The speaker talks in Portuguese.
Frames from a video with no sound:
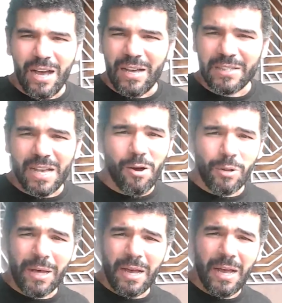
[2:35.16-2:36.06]
As
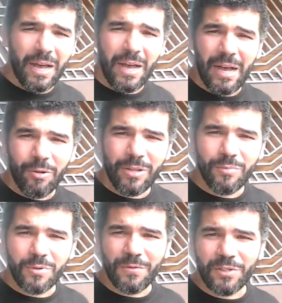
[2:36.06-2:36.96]
aula, a
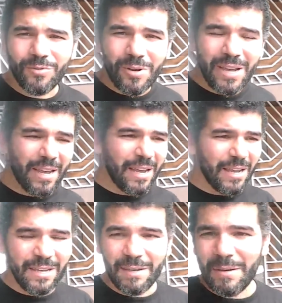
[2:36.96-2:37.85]
aula do professor
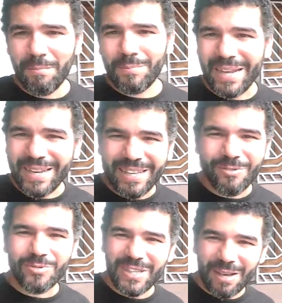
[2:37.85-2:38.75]
é para
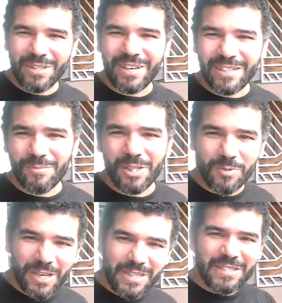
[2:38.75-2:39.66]
quem não sabe nada
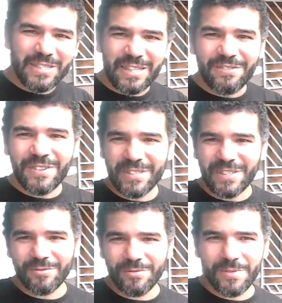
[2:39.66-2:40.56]
mesmo, porque ele ensina
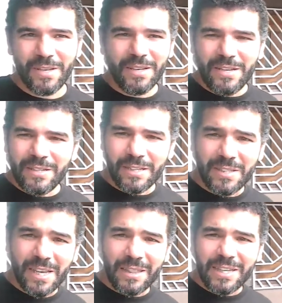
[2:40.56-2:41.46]
fazendo.
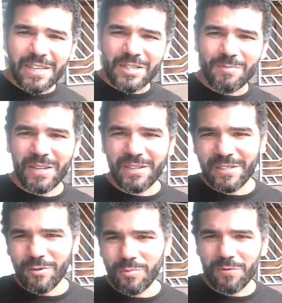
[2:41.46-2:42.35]
Quer dizer, além da
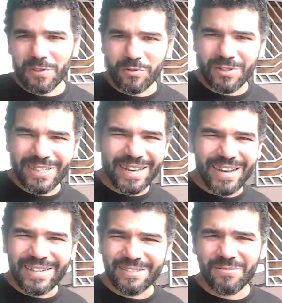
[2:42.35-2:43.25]
experiência que o professor tem
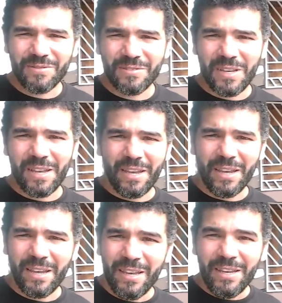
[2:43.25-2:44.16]
na área,
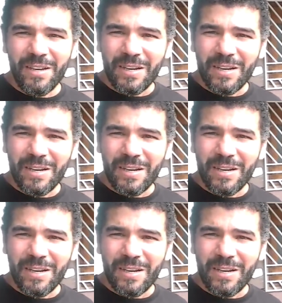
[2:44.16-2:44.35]
é,